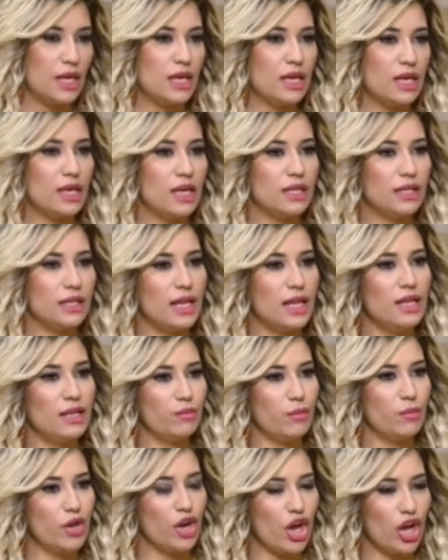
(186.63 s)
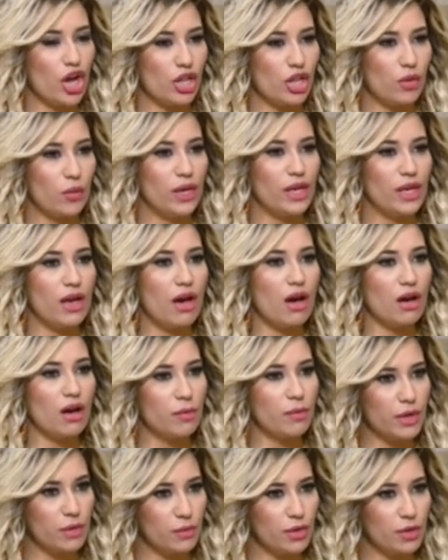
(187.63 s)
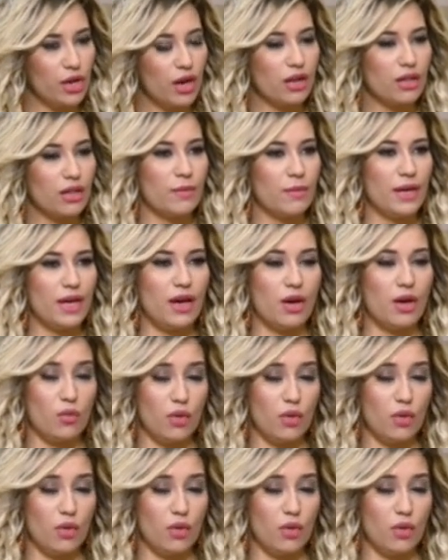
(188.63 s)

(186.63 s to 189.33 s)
آه، تالت مرحله وهي اكبر مرحله بقى